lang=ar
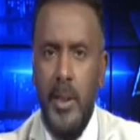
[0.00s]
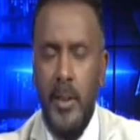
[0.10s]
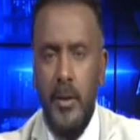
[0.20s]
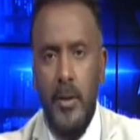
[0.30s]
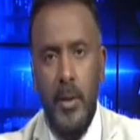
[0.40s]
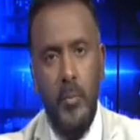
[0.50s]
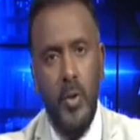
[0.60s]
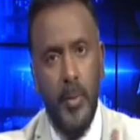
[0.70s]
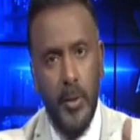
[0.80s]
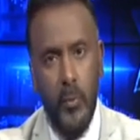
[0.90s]
ديسمبر
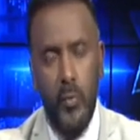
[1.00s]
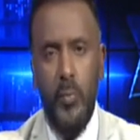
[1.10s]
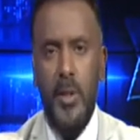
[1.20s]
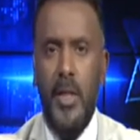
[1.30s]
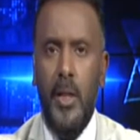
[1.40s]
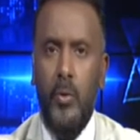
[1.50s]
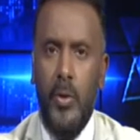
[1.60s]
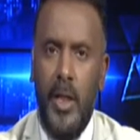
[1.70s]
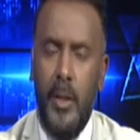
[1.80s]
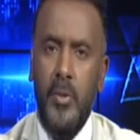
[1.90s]
مطلوب منا دور
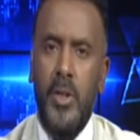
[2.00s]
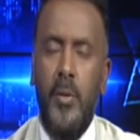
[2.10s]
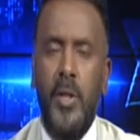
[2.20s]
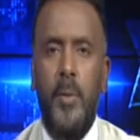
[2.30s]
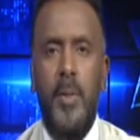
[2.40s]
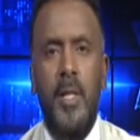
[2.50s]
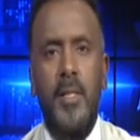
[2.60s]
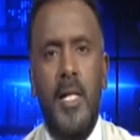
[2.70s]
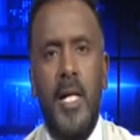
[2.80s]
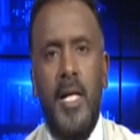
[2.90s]
على مستوى كبير إذا
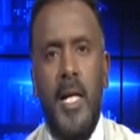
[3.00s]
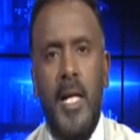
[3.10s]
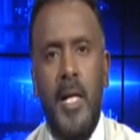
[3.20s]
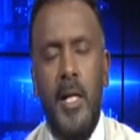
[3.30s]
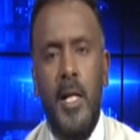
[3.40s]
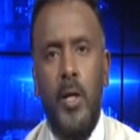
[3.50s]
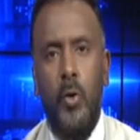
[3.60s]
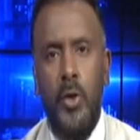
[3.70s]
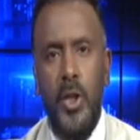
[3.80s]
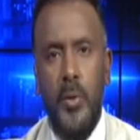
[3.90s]
كان على
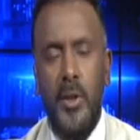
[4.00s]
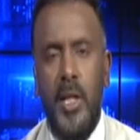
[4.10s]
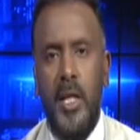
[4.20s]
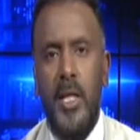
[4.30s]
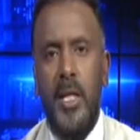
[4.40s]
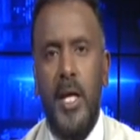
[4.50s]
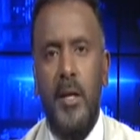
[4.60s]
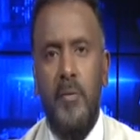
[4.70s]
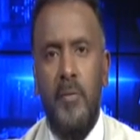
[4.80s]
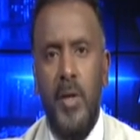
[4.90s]
الحرية والتغيير
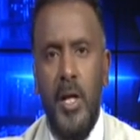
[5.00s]
ألف